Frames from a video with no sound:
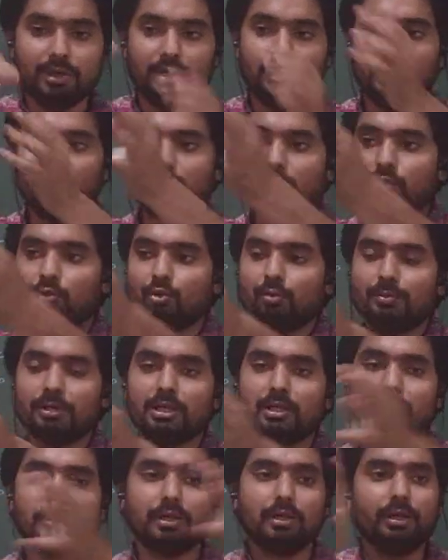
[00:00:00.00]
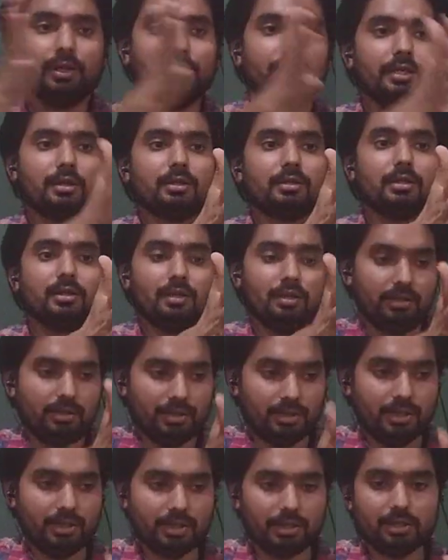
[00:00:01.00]
एक क्यूब इधर एक इधर
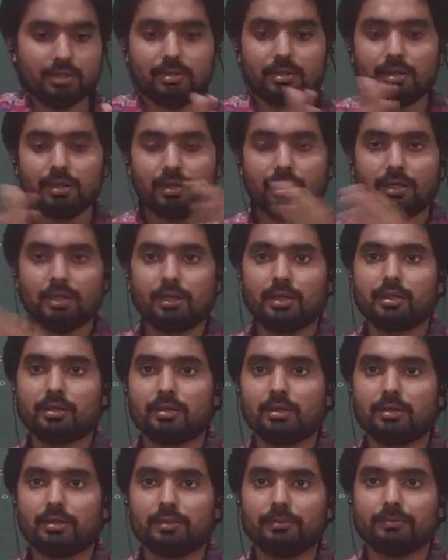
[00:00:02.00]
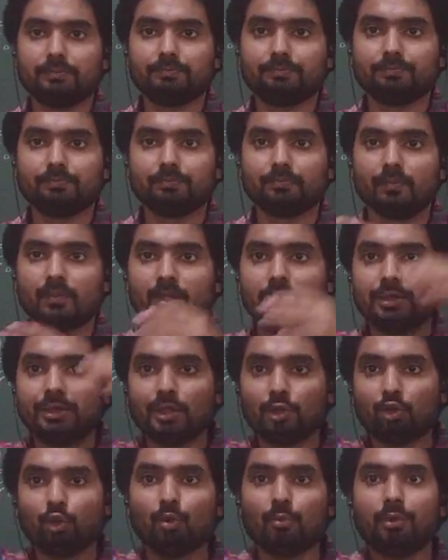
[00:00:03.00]
एक इधर एक इधर
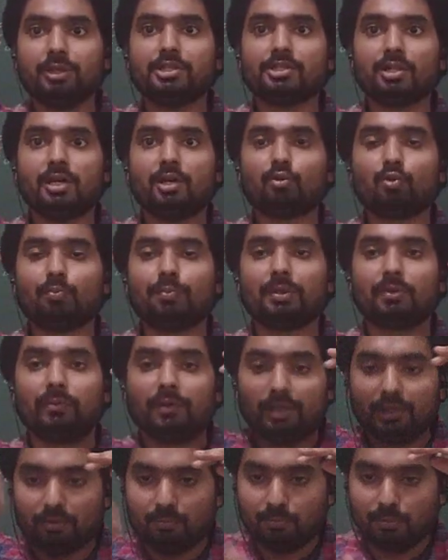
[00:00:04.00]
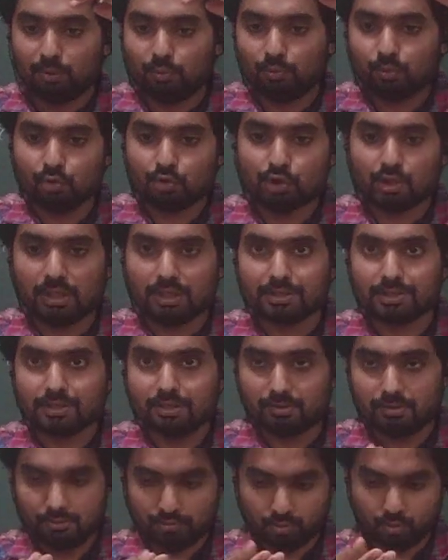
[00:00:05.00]
ये तो हो गई चार ऊपर वाली बिल्कुल वो चार्ज
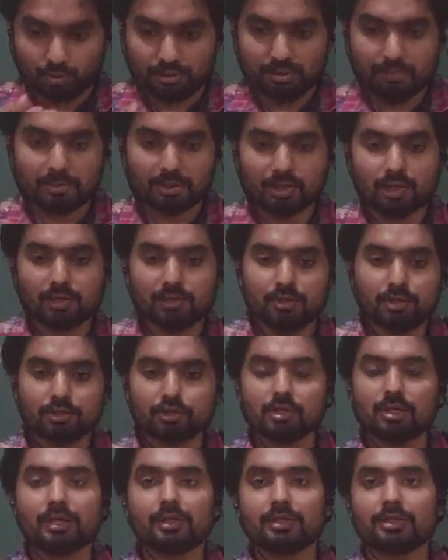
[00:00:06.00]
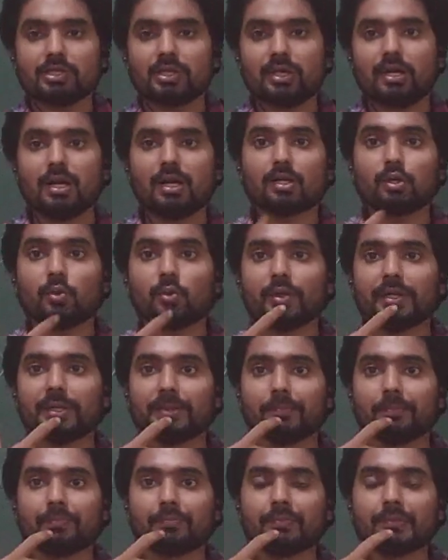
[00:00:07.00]
कोने पर रखा और चार नीचे आठ हो गई
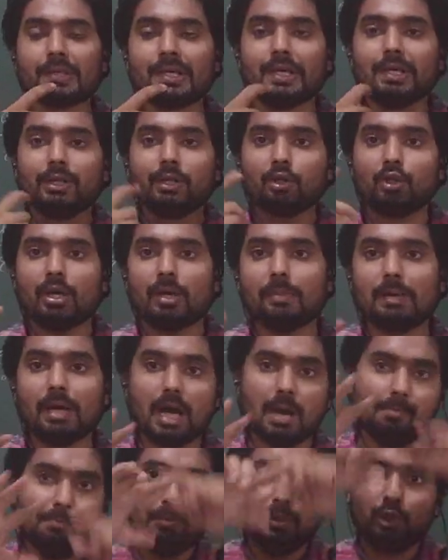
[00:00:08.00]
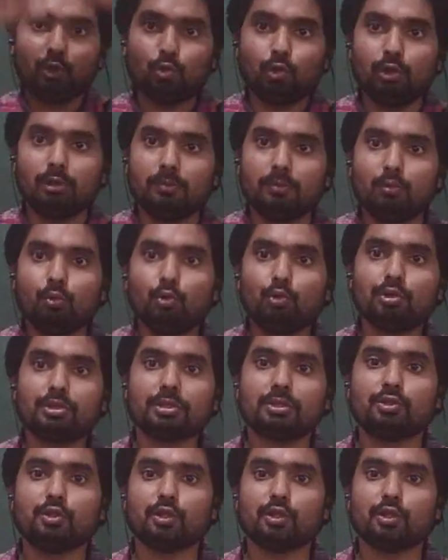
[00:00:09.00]
तो आप अब बिल्कुल उस जो